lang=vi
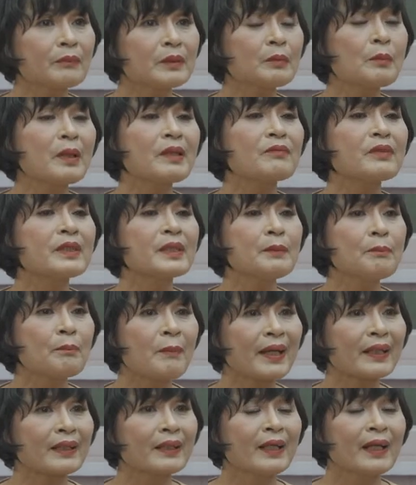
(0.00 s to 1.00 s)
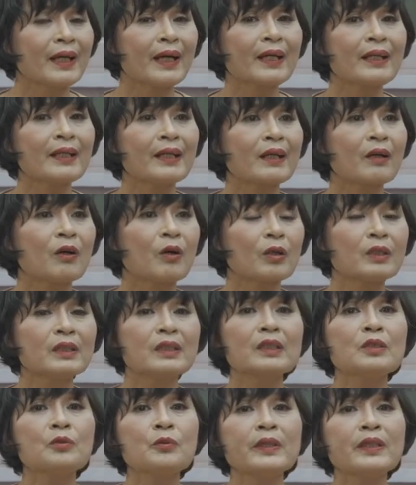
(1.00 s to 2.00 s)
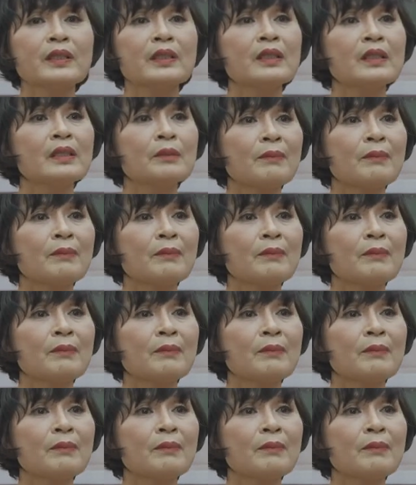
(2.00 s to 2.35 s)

những bệnh về tim mạch, hay là có những cái nguy cơ